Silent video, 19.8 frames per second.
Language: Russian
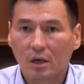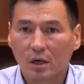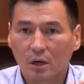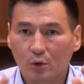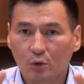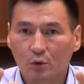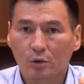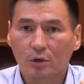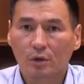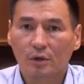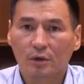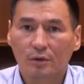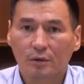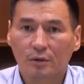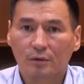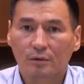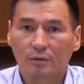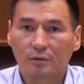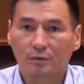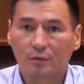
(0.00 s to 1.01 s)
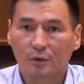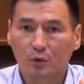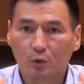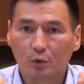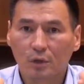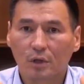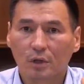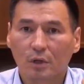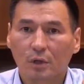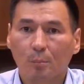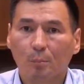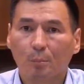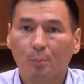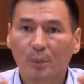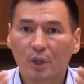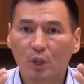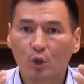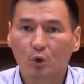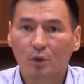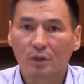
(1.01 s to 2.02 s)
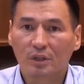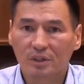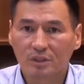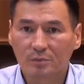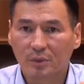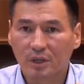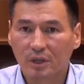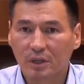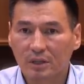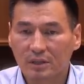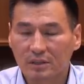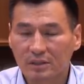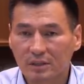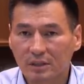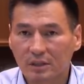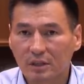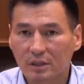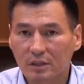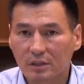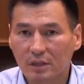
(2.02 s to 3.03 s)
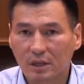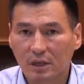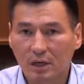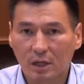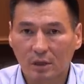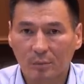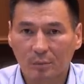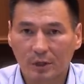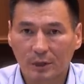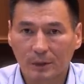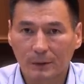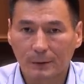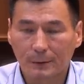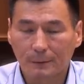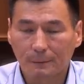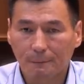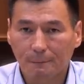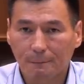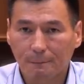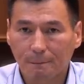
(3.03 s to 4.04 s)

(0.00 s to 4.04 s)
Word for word: которые в итоге многое смогли сделать для Калмыкии.